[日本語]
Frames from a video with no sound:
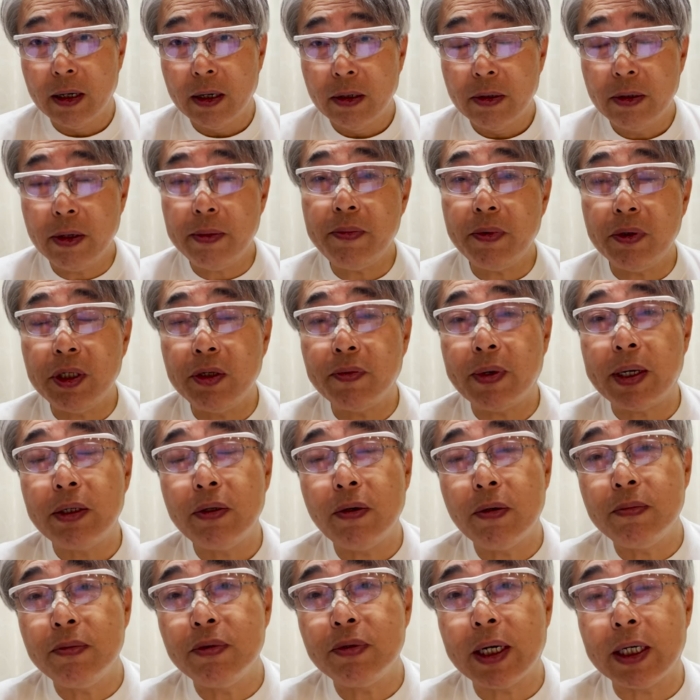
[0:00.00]
なんも2割
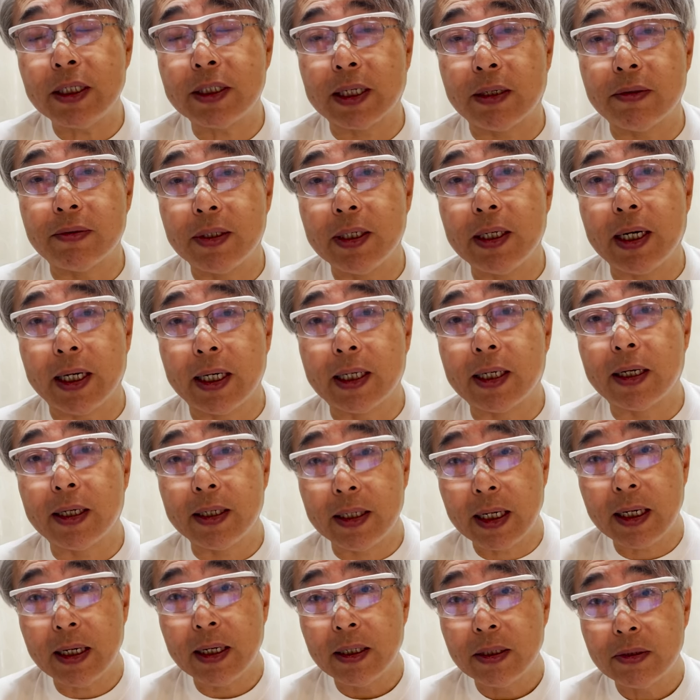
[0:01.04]
4分くらいしか打ってないから
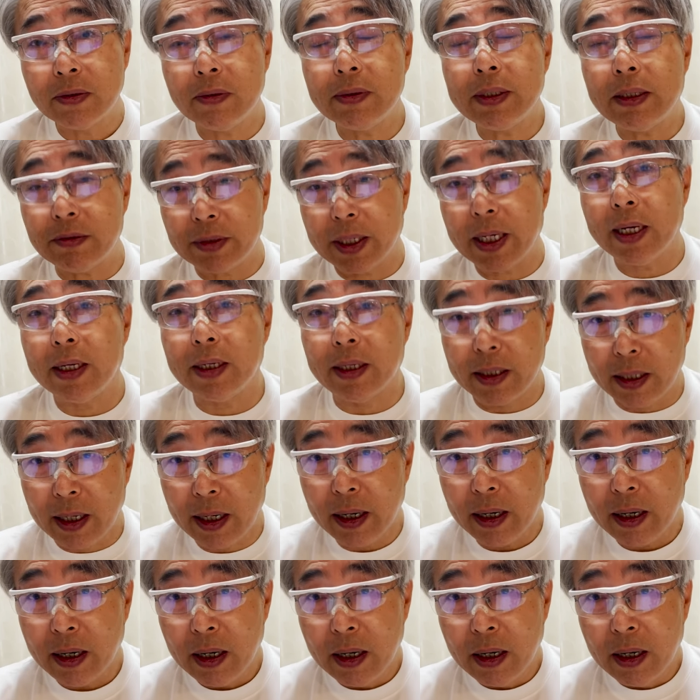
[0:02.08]
な。そんな打てへんねん
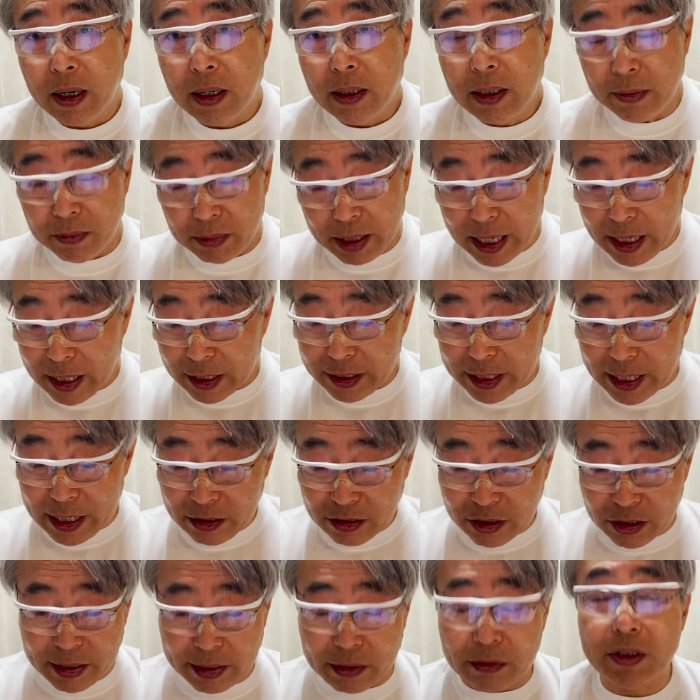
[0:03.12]
で。でもなんか
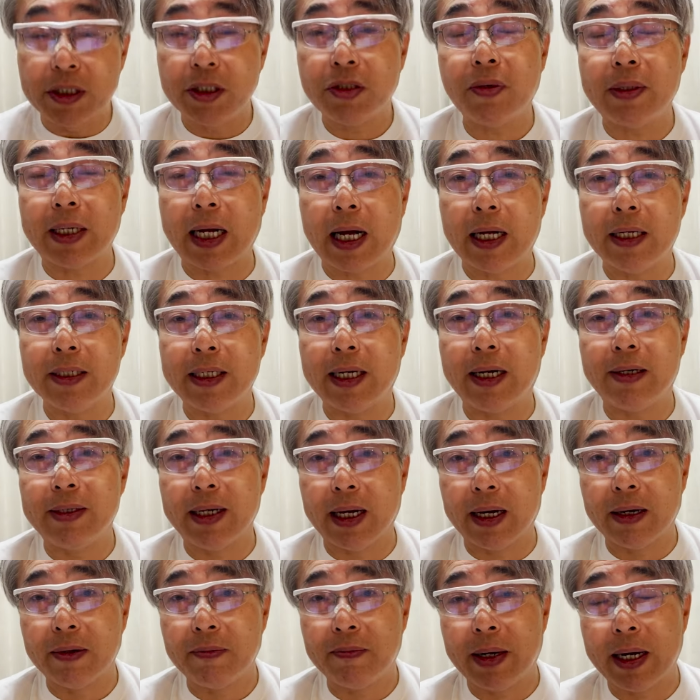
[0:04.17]
チャンスで打ちそうな感じあるや
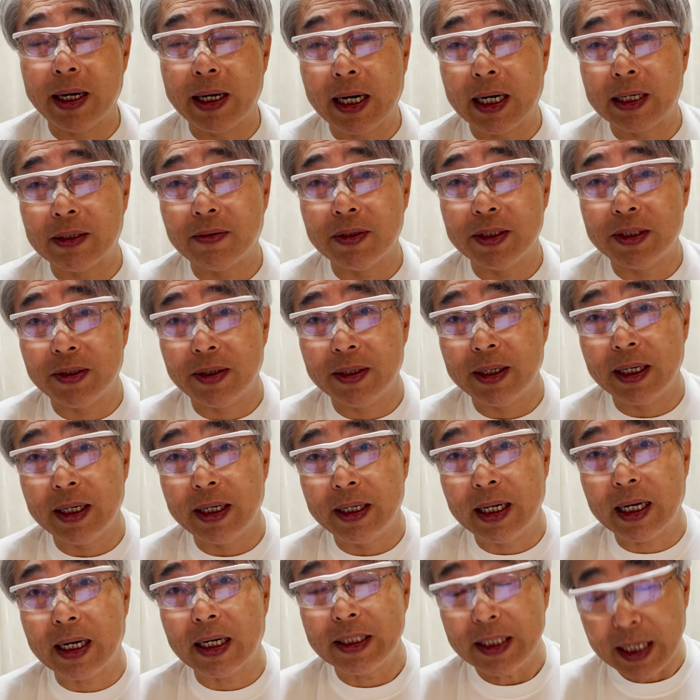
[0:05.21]
ん。前側と一緒で。
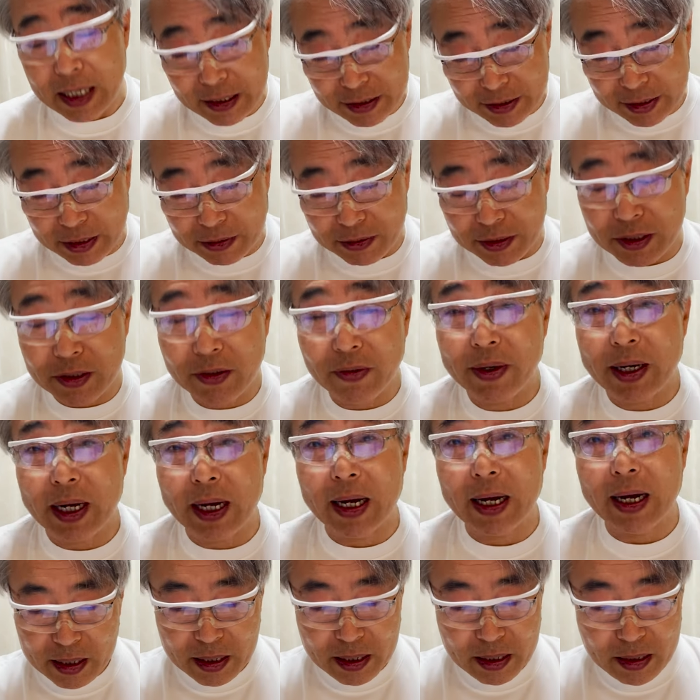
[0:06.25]
なんかチャンスで打ちそう
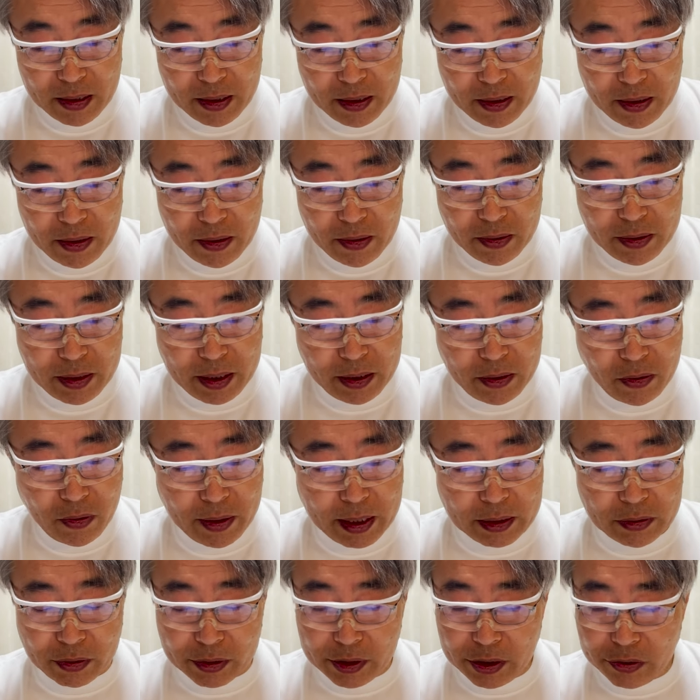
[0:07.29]
やん。で、
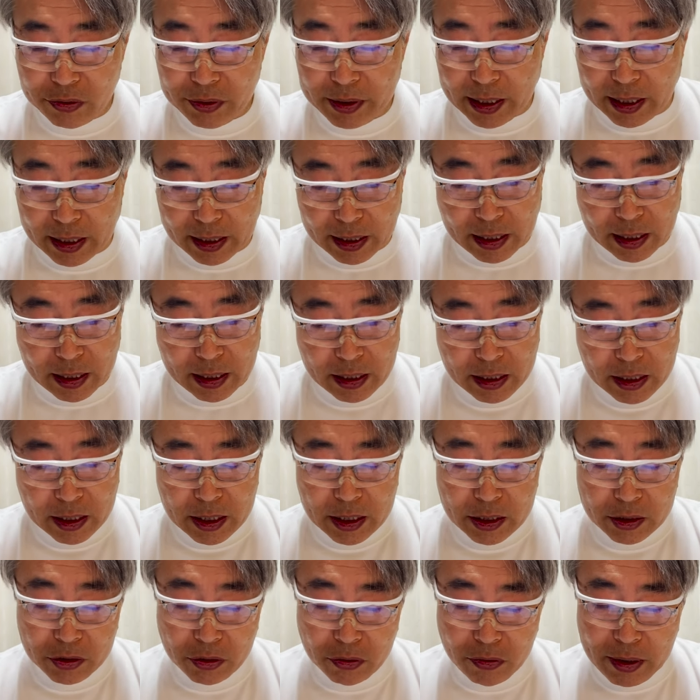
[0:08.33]
ノーアウト二塁やんか。
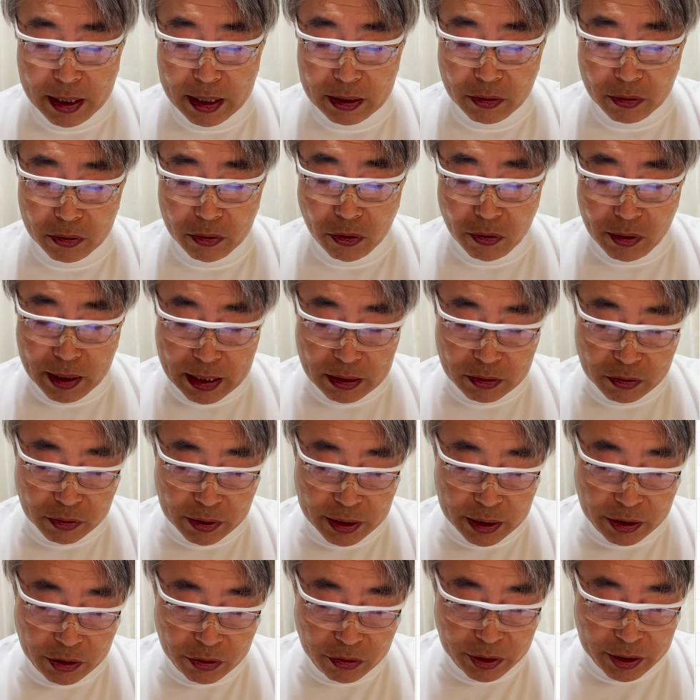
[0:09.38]
その後、ノーアウトで
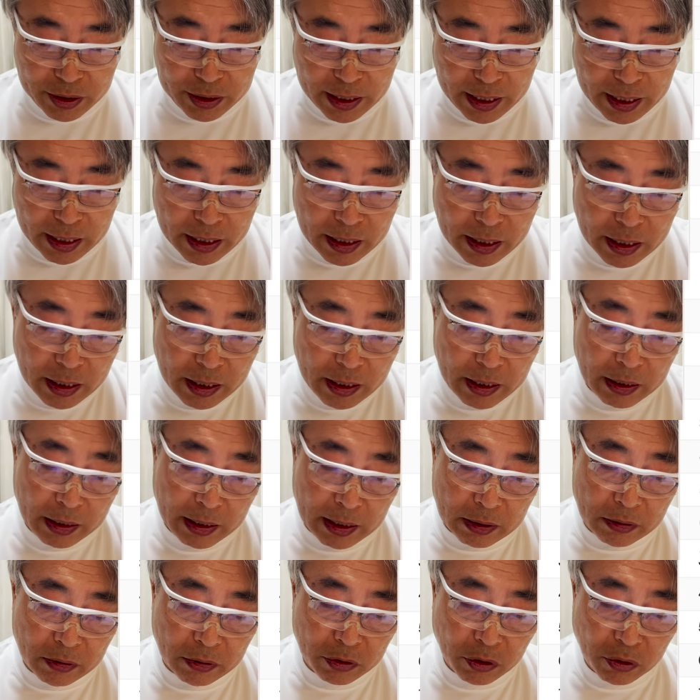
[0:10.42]
二塁で、あ
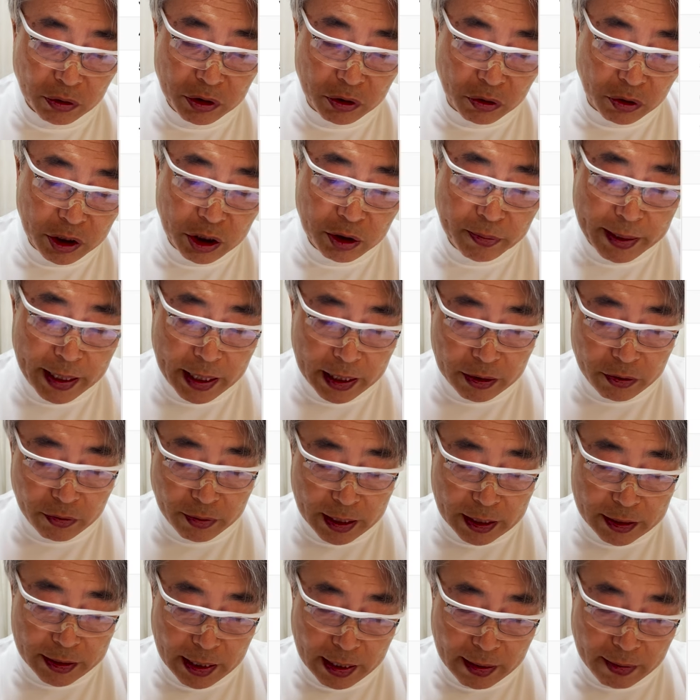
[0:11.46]
の、巨人の一番ええとこ
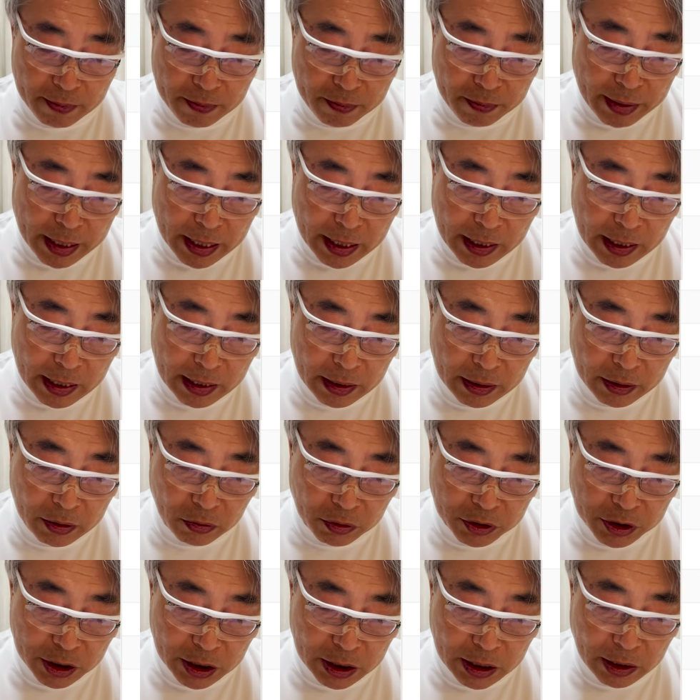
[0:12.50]
や。3番、
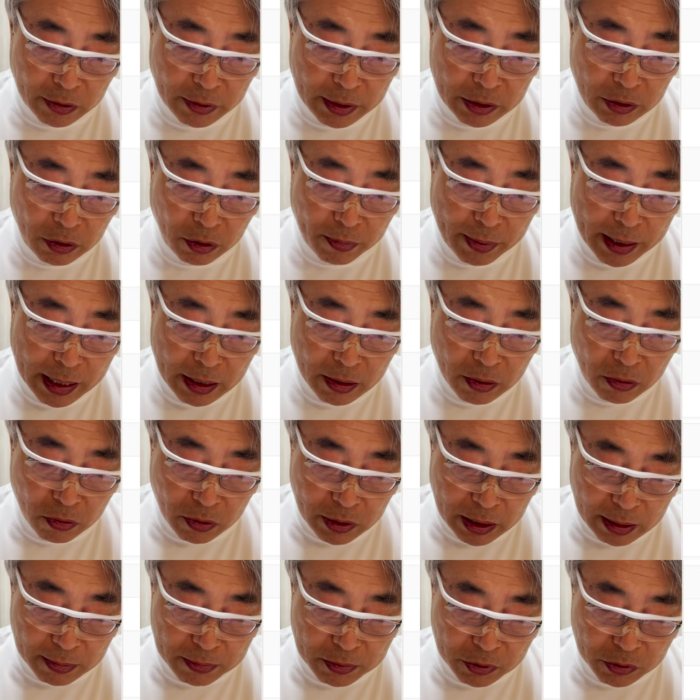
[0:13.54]
吉川、4番、
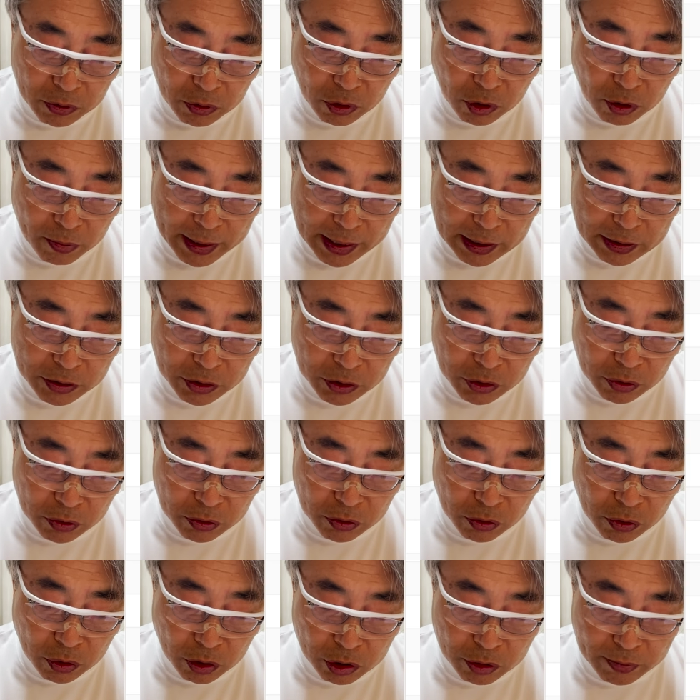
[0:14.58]
岡本、5番、長
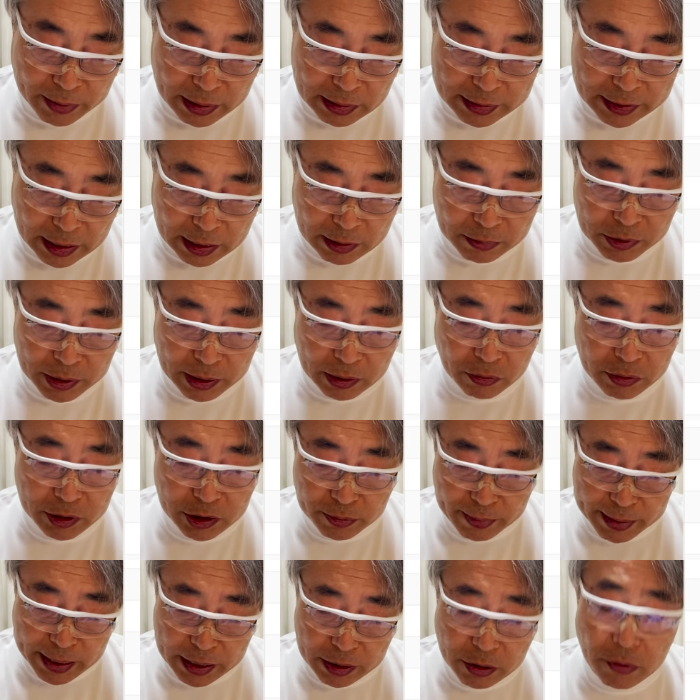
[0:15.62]
野、6番、坂本や。これ一
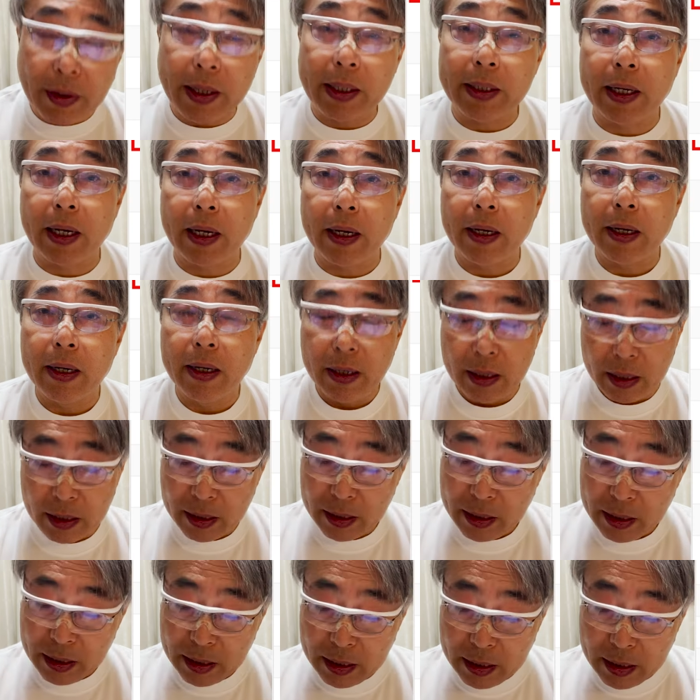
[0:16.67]
番ええとこやね
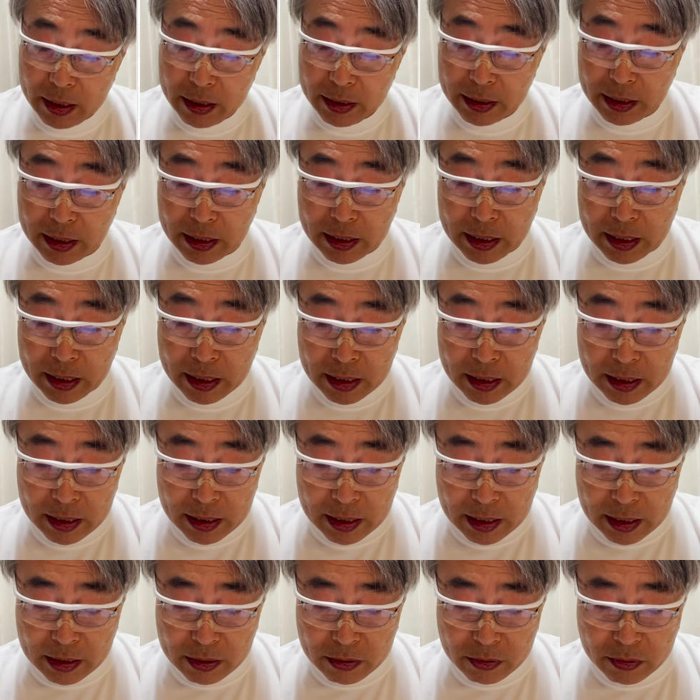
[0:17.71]
だから、
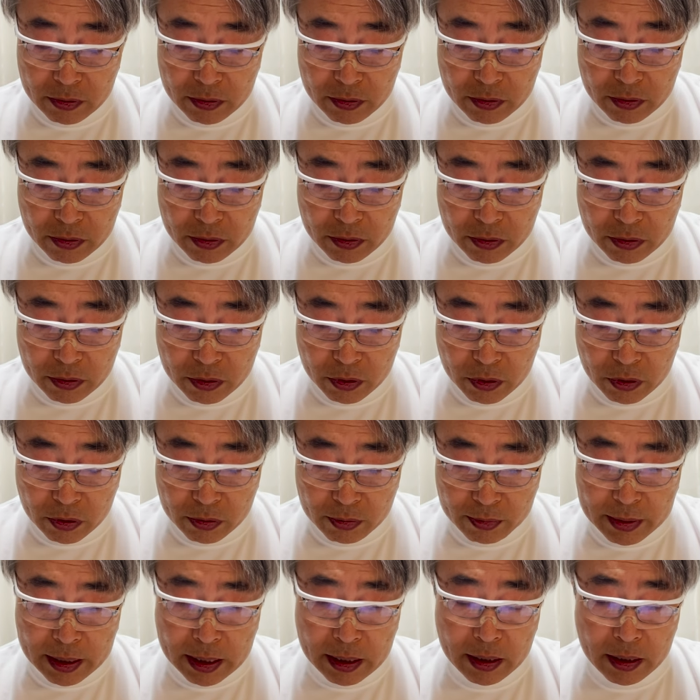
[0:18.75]
あのー、
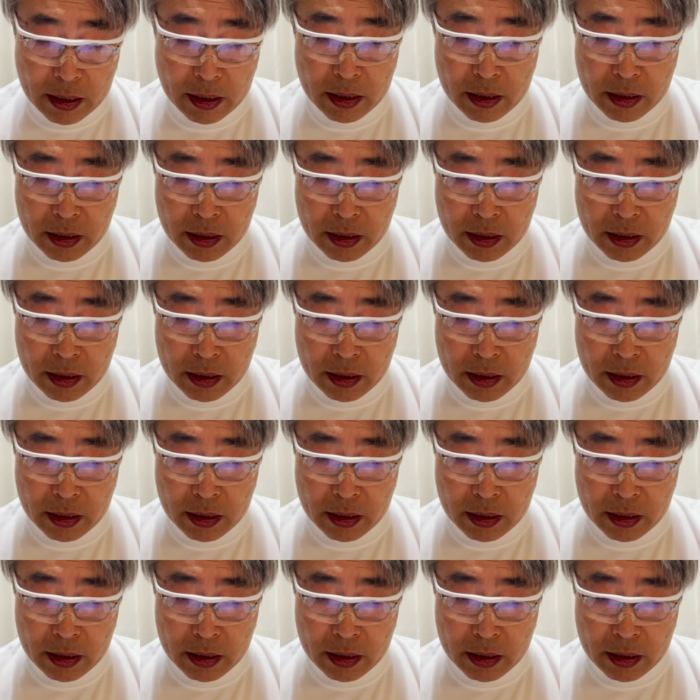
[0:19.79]
まあ、